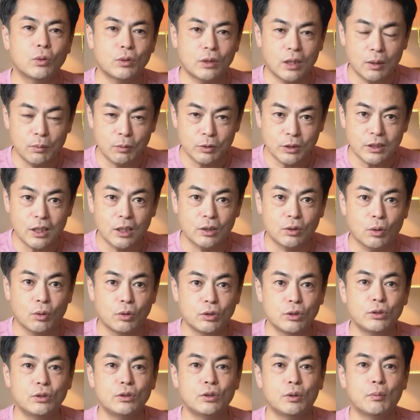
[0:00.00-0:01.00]
答えもしたい
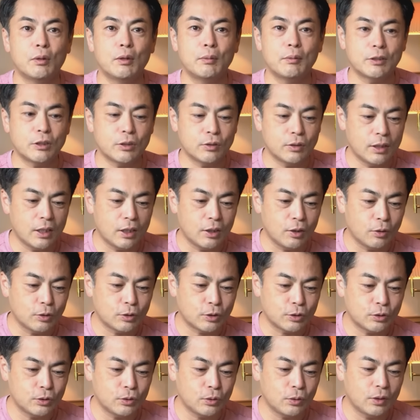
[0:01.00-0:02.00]
というふうに思いますので、よろ
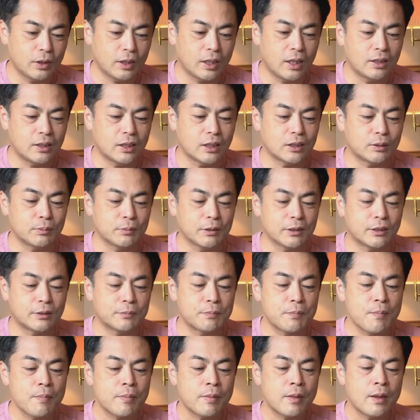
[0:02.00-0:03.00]
しくお願いいたします。